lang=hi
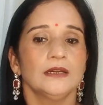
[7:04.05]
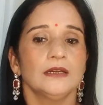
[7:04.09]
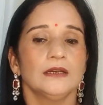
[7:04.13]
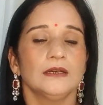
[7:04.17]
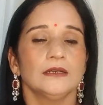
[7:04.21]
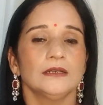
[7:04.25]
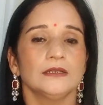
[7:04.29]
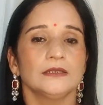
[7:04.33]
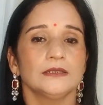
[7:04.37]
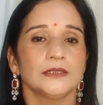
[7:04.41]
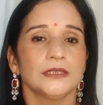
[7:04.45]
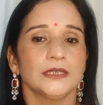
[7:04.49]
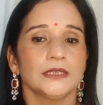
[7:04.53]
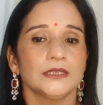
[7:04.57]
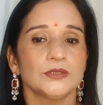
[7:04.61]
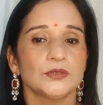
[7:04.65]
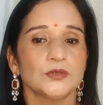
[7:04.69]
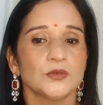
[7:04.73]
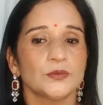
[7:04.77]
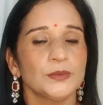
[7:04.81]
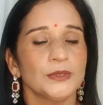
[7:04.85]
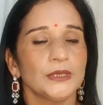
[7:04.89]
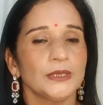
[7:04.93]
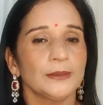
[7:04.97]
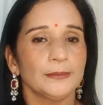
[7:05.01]
है या
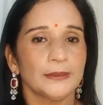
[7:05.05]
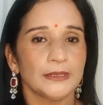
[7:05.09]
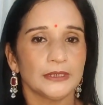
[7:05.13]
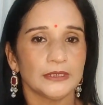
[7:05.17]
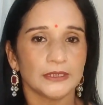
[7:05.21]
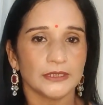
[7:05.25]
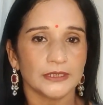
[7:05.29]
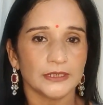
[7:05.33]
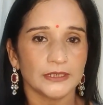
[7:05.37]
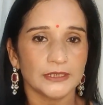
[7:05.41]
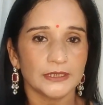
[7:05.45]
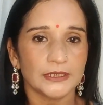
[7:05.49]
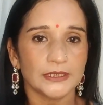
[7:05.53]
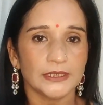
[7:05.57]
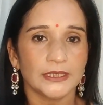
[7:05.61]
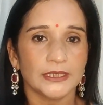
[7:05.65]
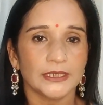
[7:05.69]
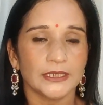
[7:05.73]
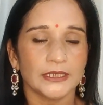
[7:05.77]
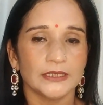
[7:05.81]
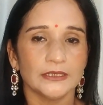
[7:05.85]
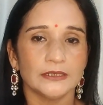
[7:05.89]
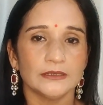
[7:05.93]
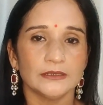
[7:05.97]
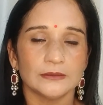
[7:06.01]
जो भी आप कंटेनर
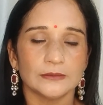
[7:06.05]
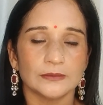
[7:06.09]
लेंगे